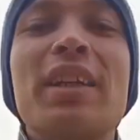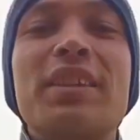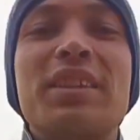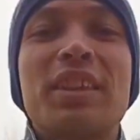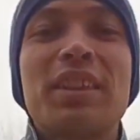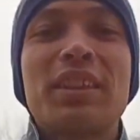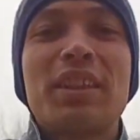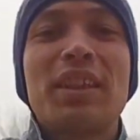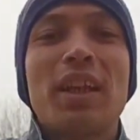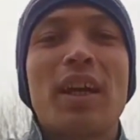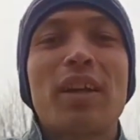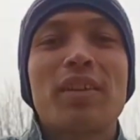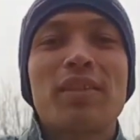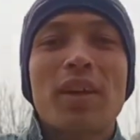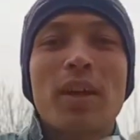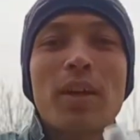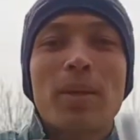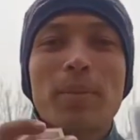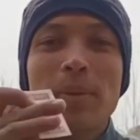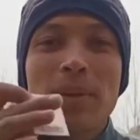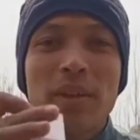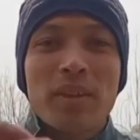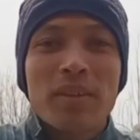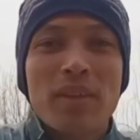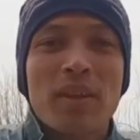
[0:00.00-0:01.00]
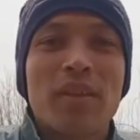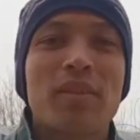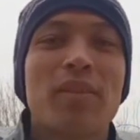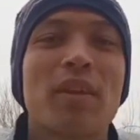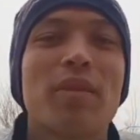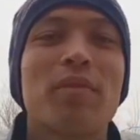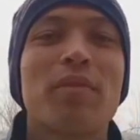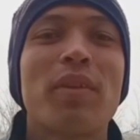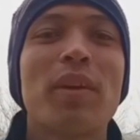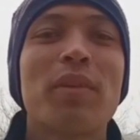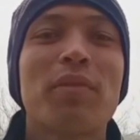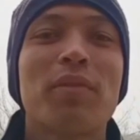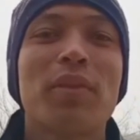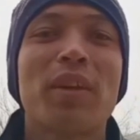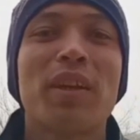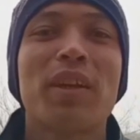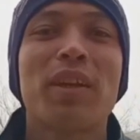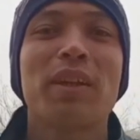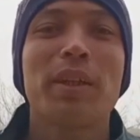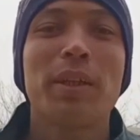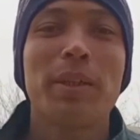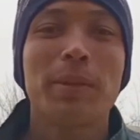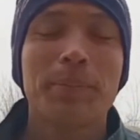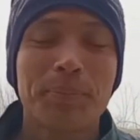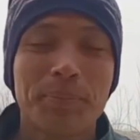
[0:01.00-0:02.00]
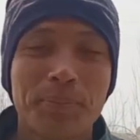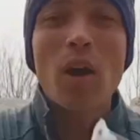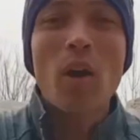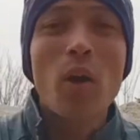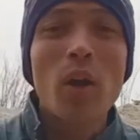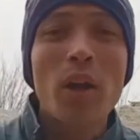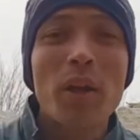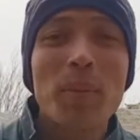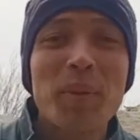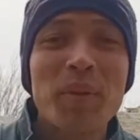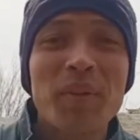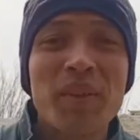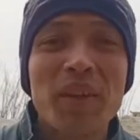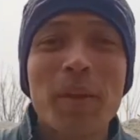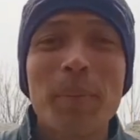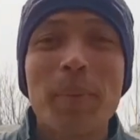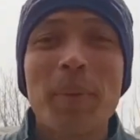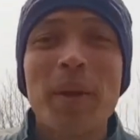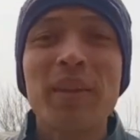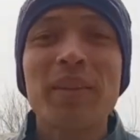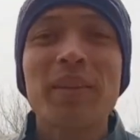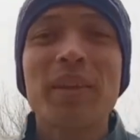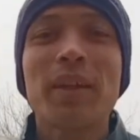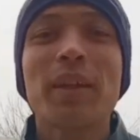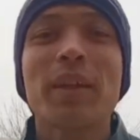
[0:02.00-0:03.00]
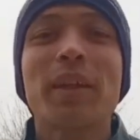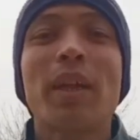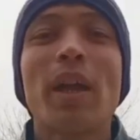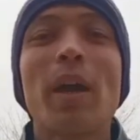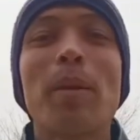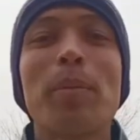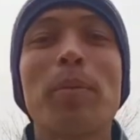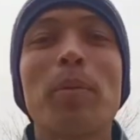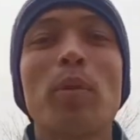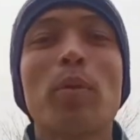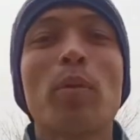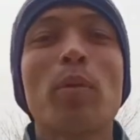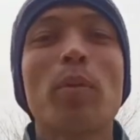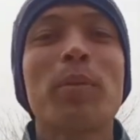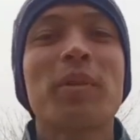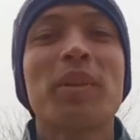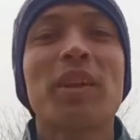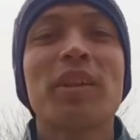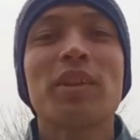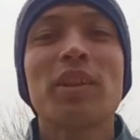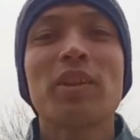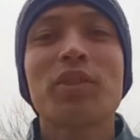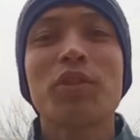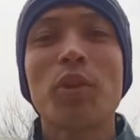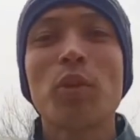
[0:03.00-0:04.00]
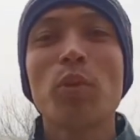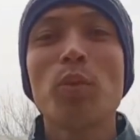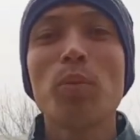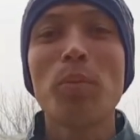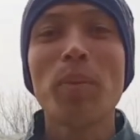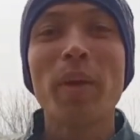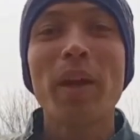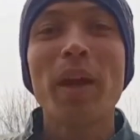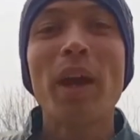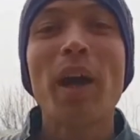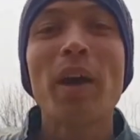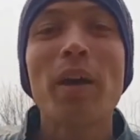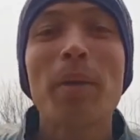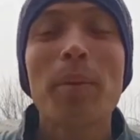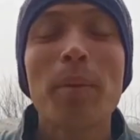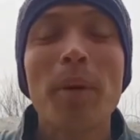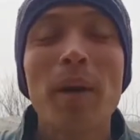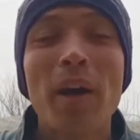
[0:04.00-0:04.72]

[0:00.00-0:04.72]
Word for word: आज के दिन हजार रुपए के साथ सर्वाइव करेंगे और मजे की बात यह है कि आप लोग को बताता चलू मैं